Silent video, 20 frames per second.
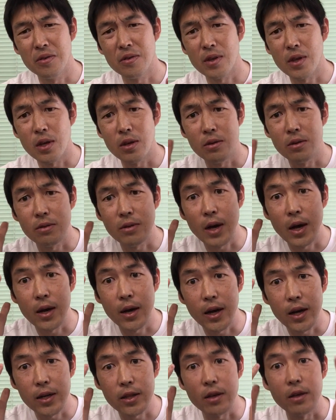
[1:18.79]
ていう考
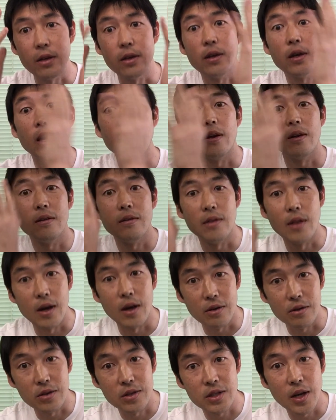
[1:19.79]
え方一回な
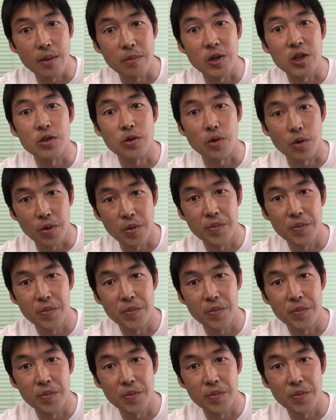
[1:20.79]
くしちゃいましょ